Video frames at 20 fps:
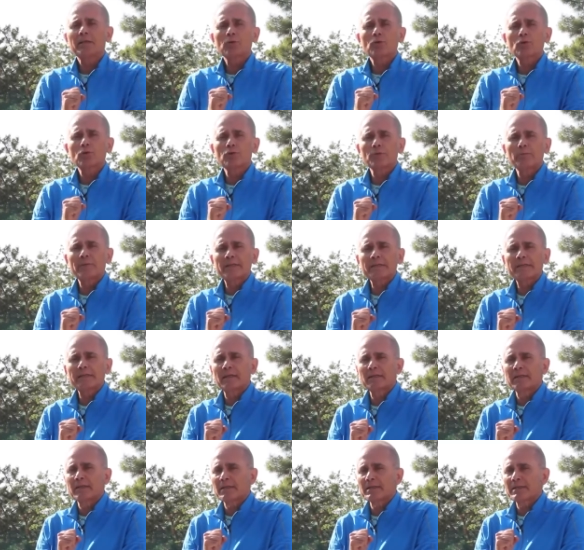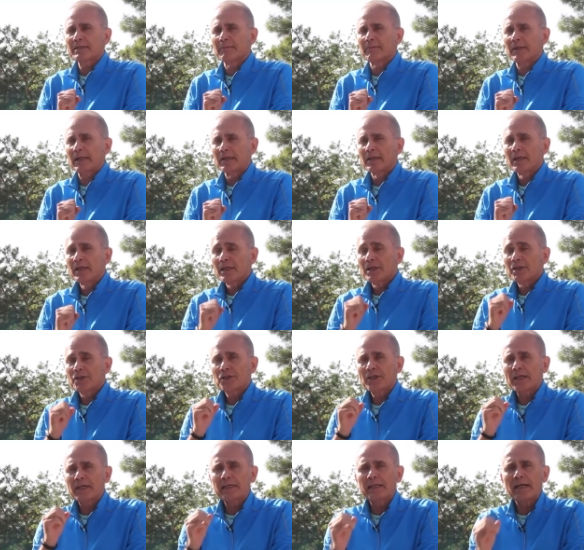kötü beslendiğiniz zaman,
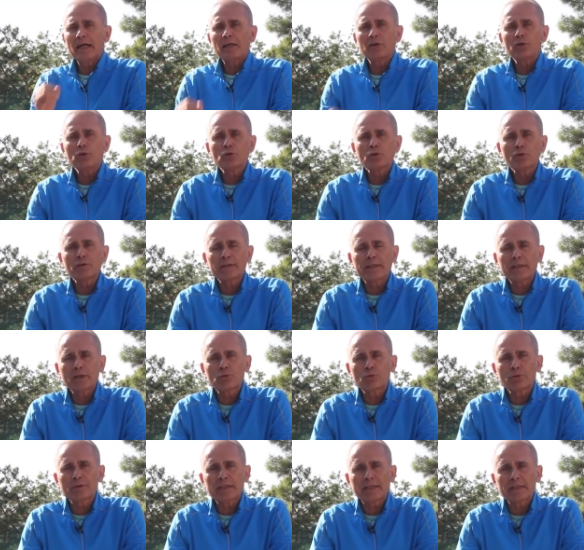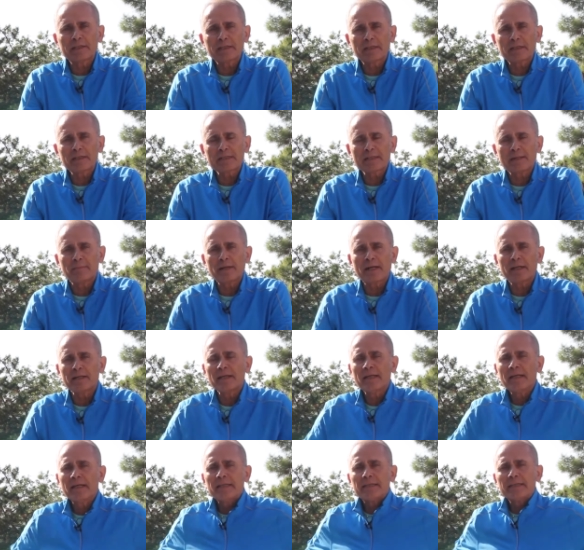şekerli ürünleri tükettiğiniz zaman
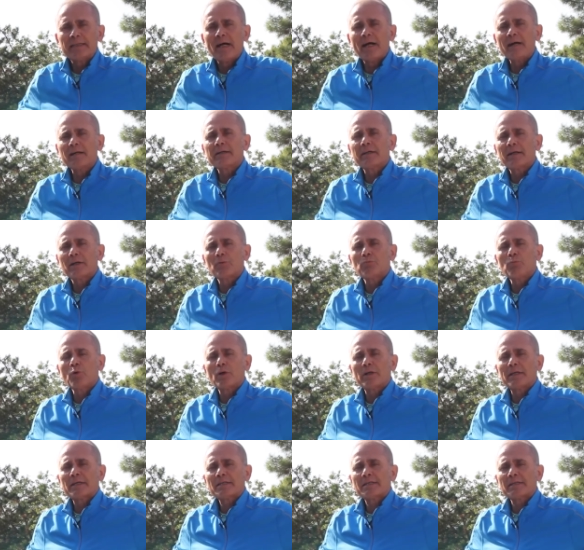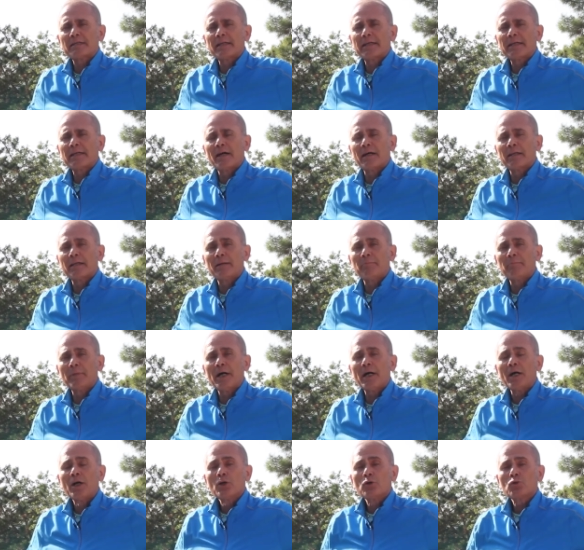yan karın bölgesinde
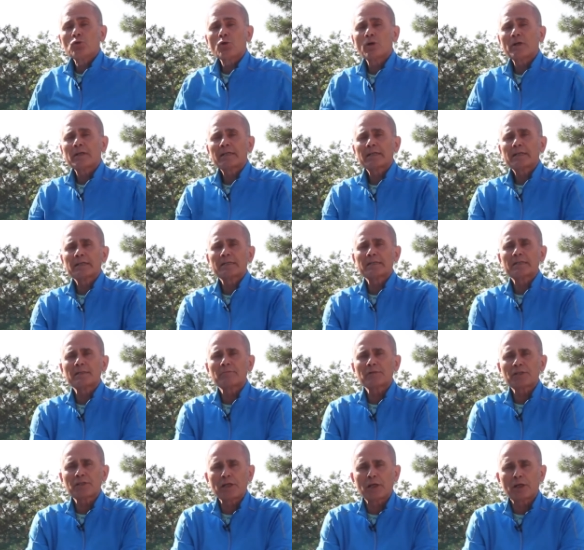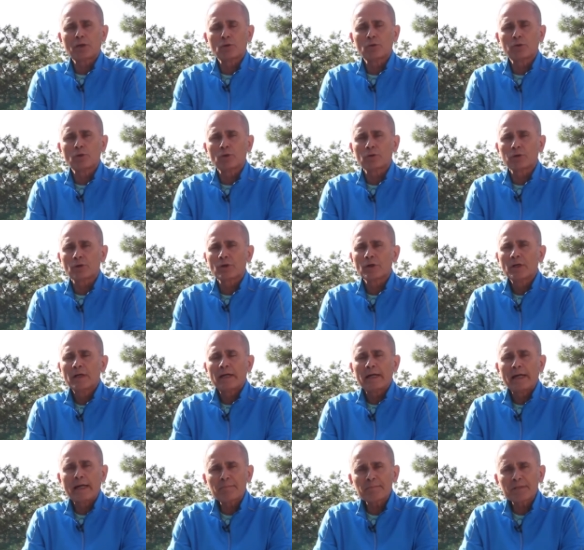yağlanma çok hızlı bir şekilde olur.
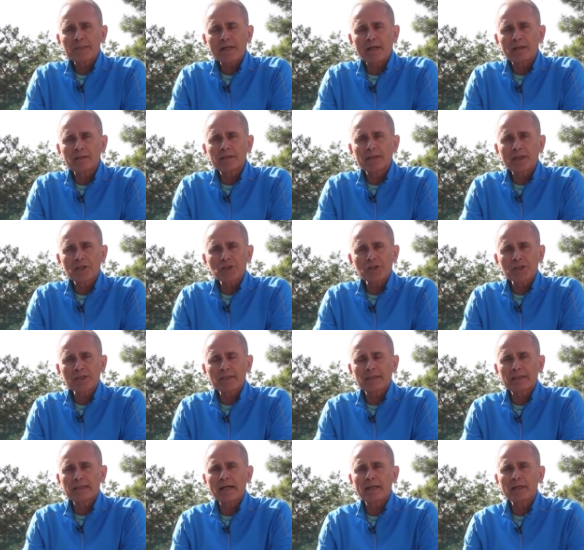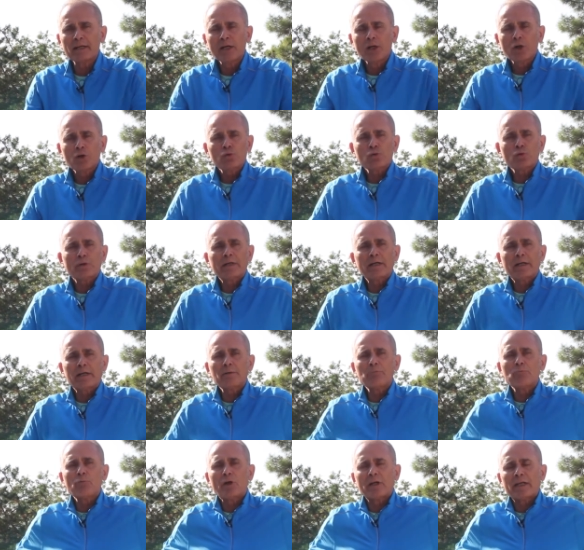Hem sağlık açısından şu
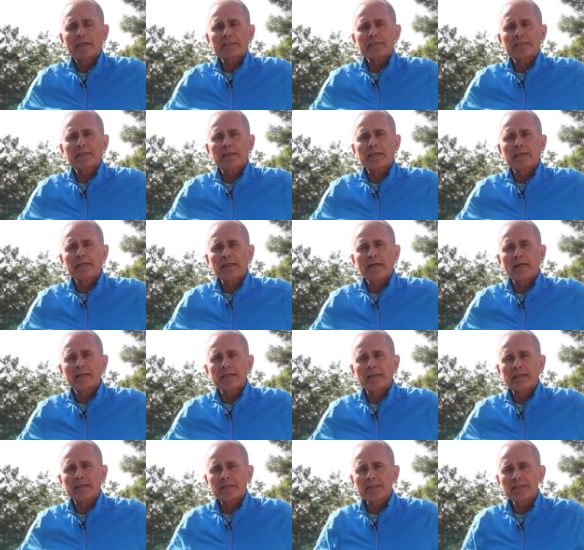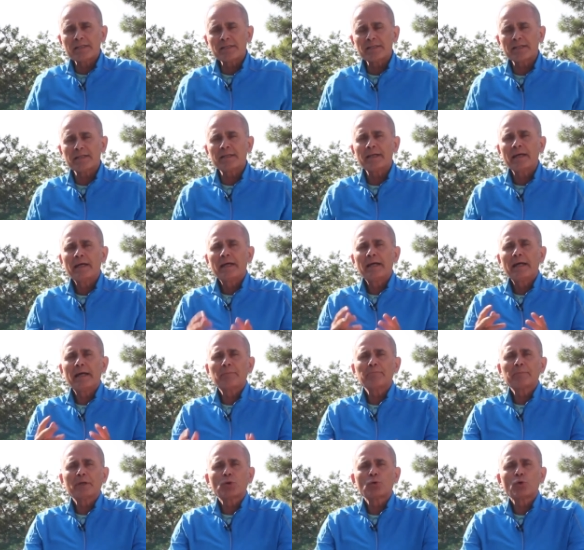karın bölgesindeki yağlar risktir
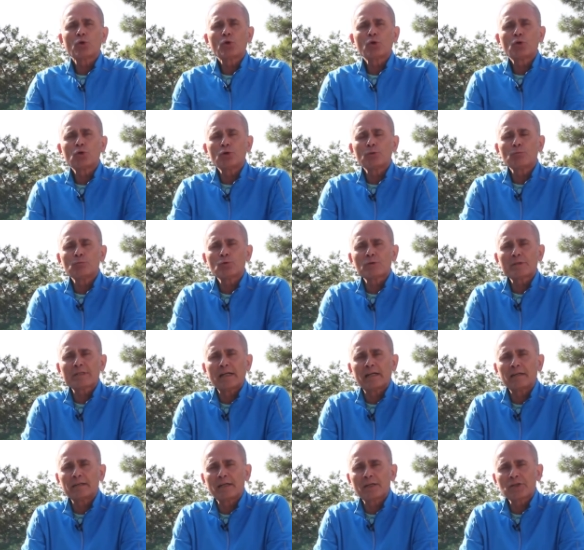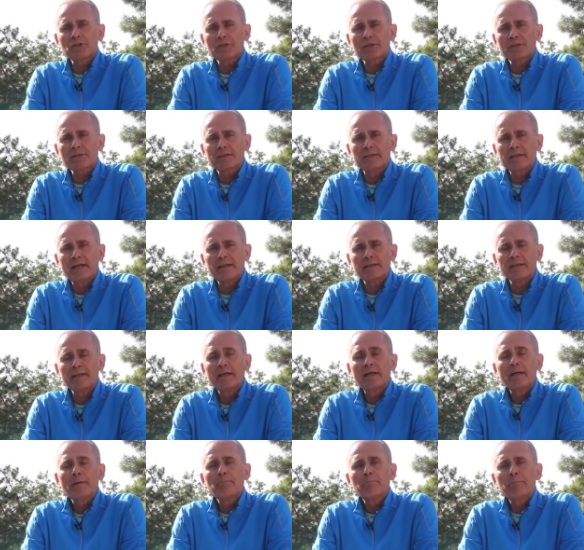hem de görünüm güzelliği açısından
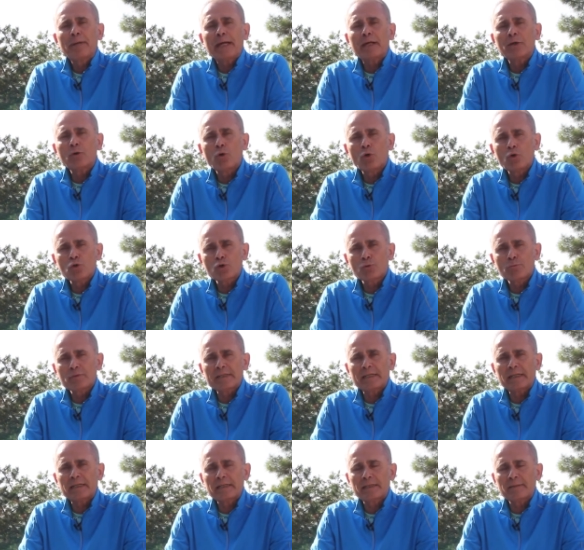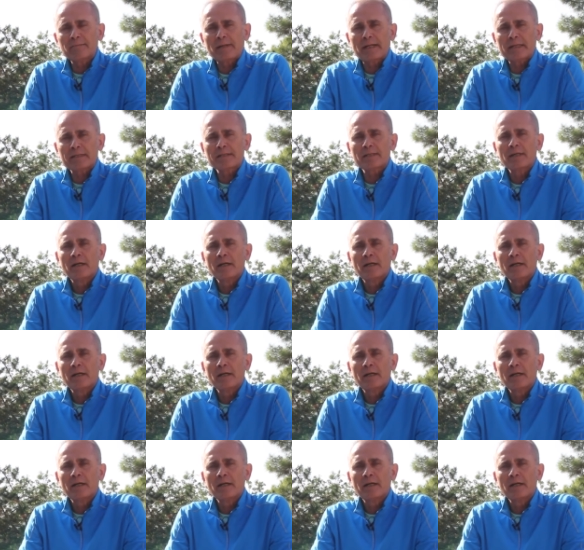pek hoşumuza gitmez.